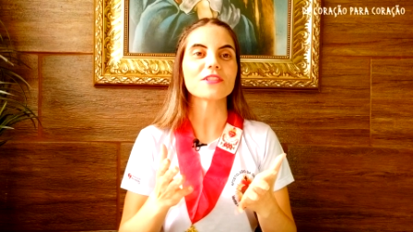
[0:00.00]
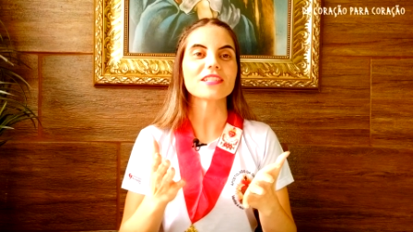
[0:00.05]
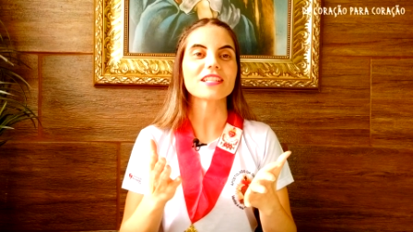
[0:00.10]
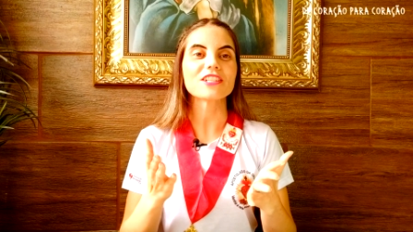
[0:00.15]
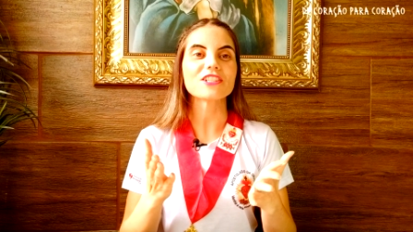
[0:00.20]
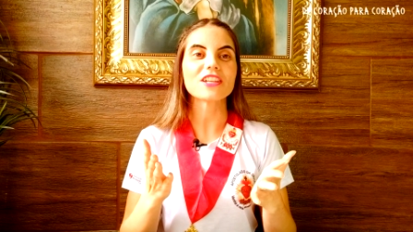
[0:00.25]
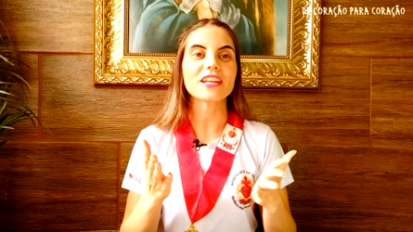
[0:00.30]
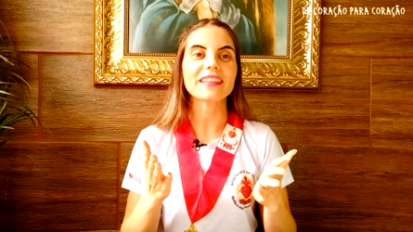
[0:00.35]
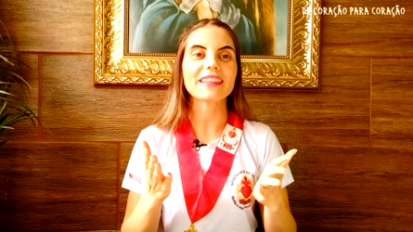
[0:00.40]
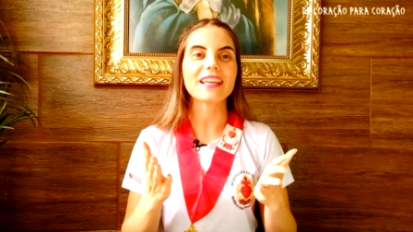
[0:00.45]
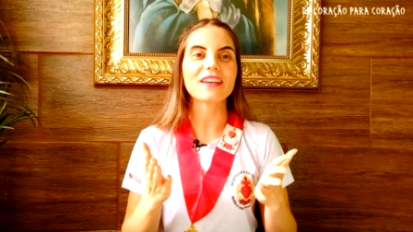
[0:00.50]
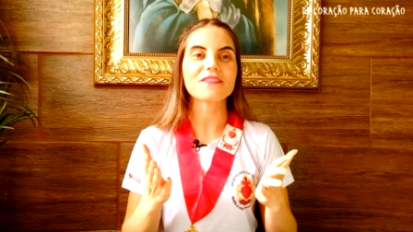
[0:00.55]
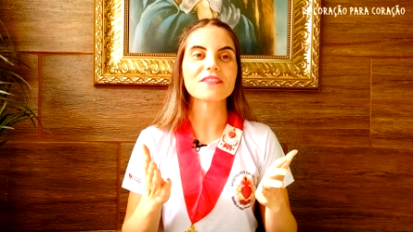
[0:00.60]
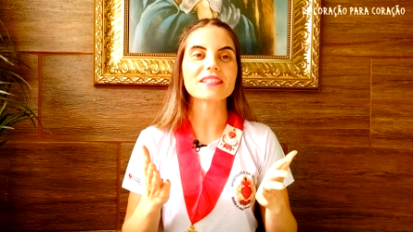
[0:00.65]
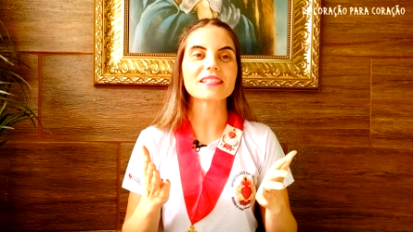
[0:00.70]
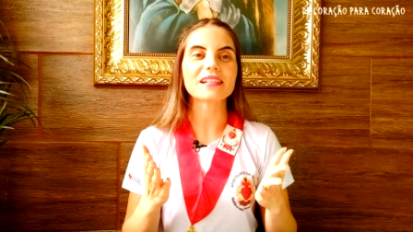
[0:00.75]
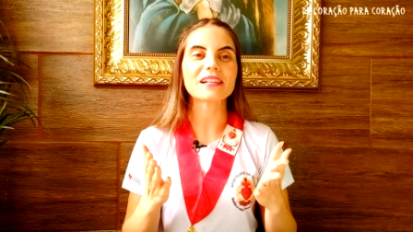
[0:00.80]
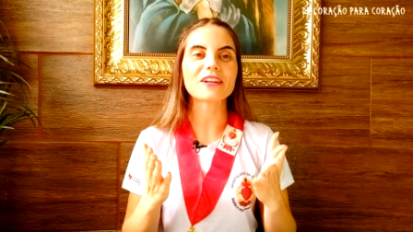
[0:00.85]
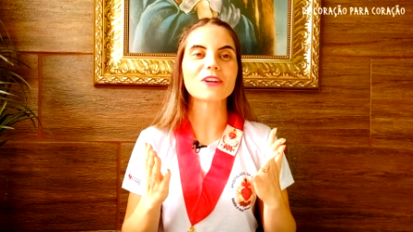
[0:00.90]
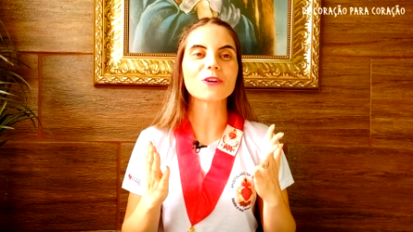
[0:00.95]
Você já deve
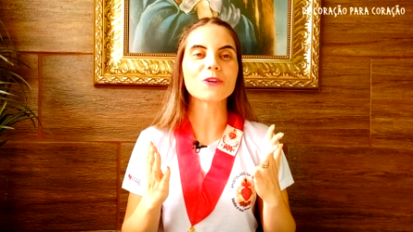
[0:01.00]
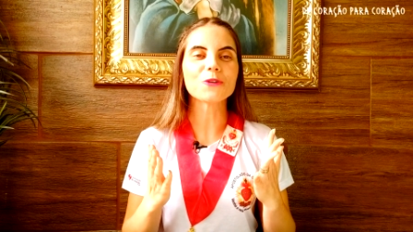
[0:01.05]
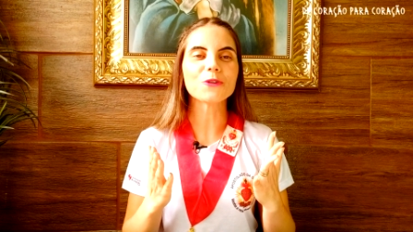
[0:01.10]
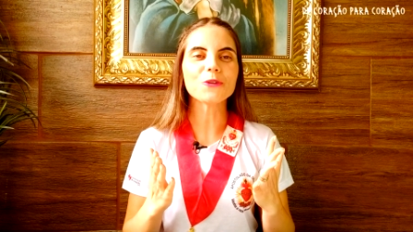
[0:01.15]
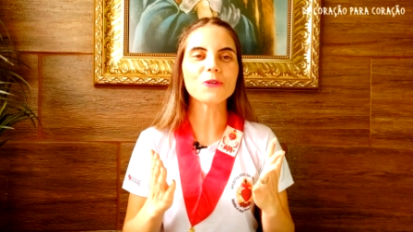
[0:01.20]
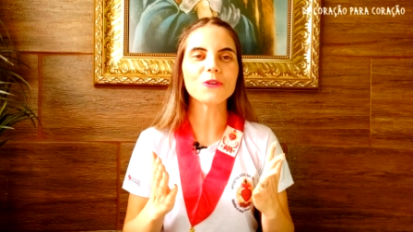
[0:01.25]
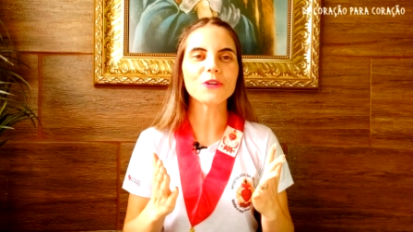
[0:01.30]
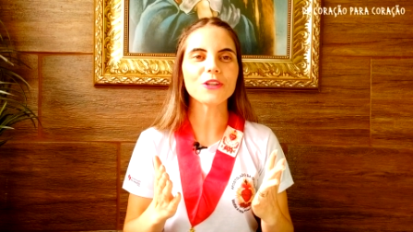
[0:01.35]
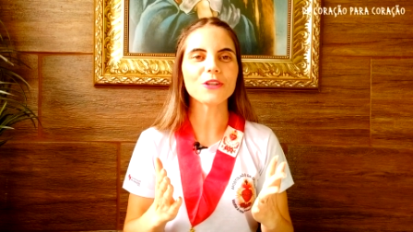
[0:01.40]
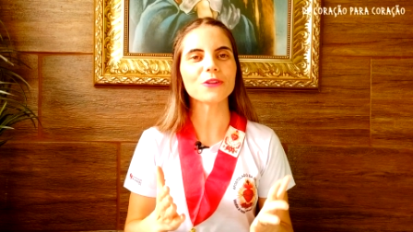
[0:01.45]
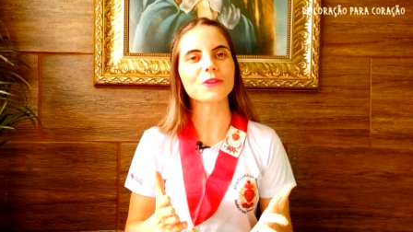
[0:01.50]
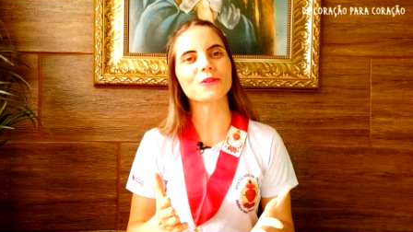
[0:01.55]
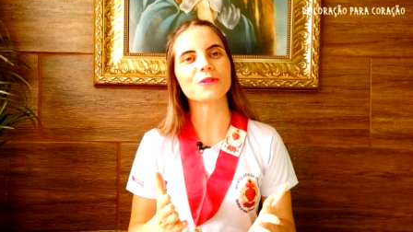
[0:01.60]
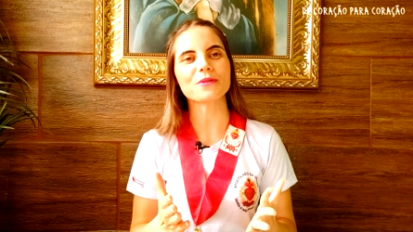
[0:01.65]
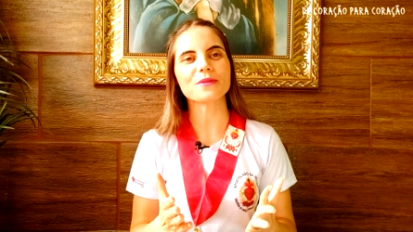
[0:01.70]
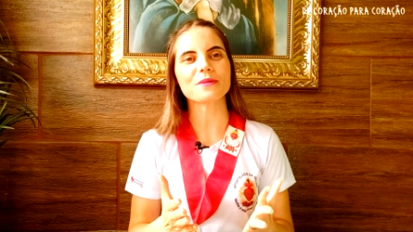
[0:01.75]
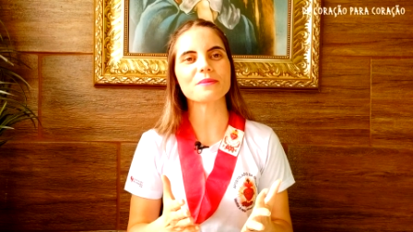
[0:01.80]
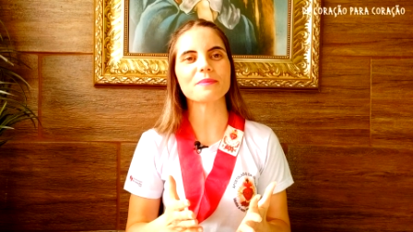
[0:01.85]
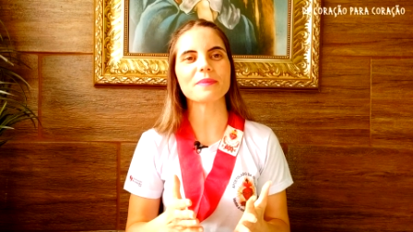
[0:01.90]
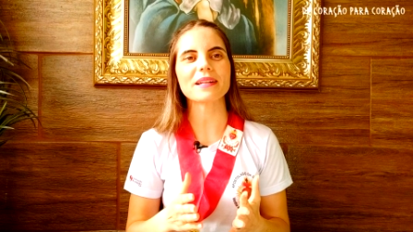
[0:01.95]
estar curioso